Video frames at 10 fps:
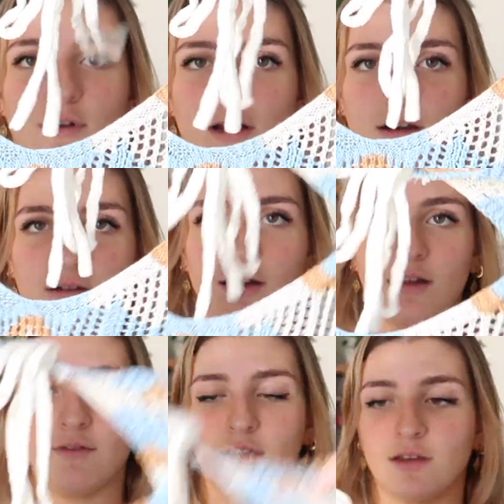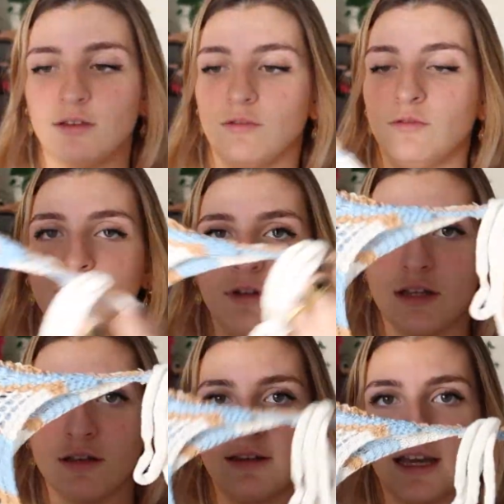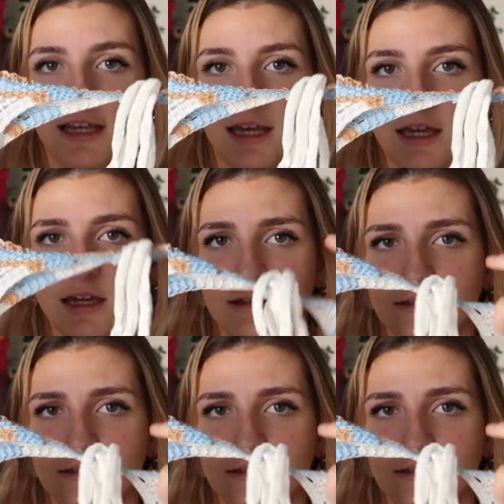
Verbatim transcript: Voilà, avec noué derrière.